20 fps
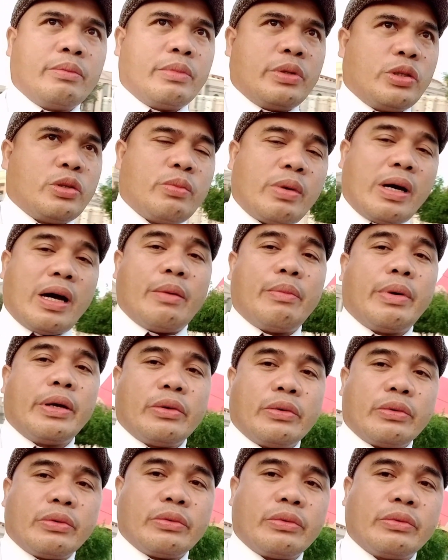Medyo mahaba
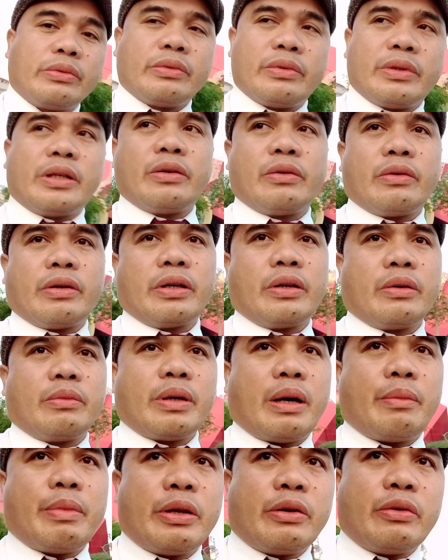yung ano ko ngayon,
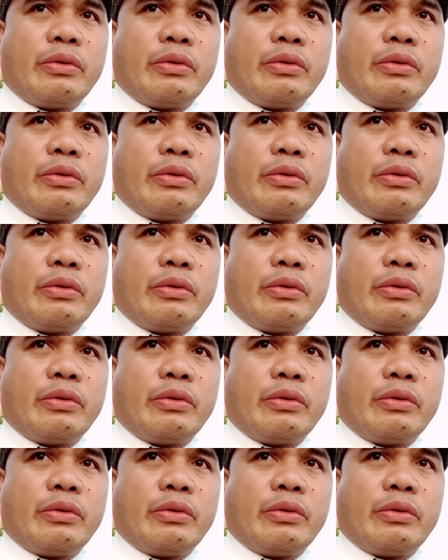mahaba